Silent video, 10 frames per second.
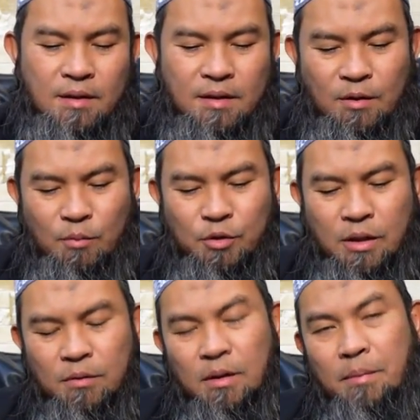uh, lubos
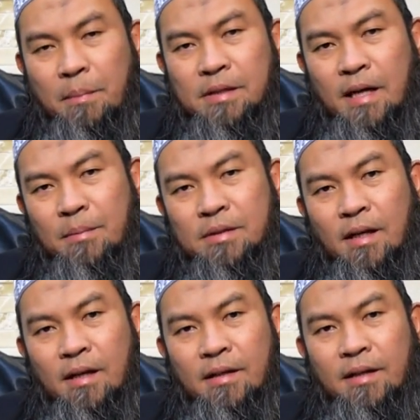akong nagpapasalamat
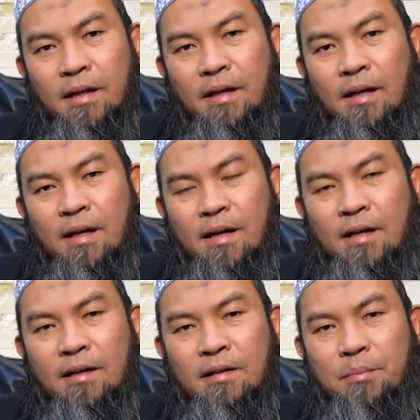sa Allah dahil
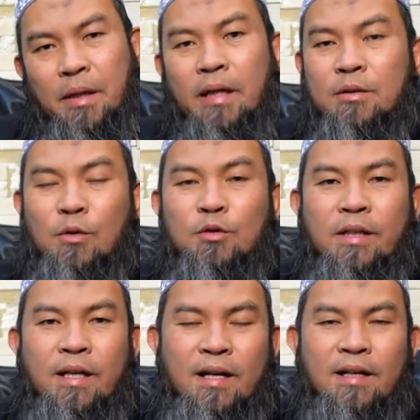uh,
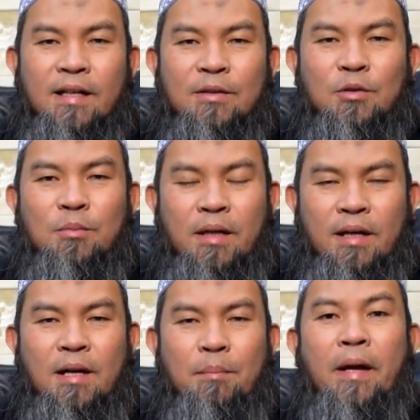pinahintulutan niya ang ganitong
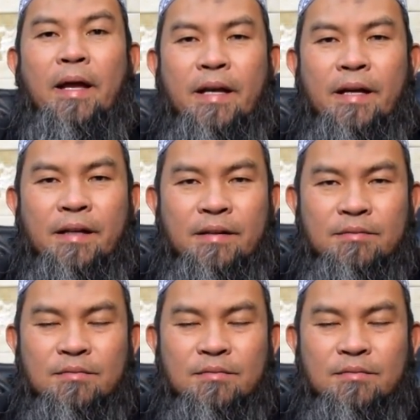mga pangyayari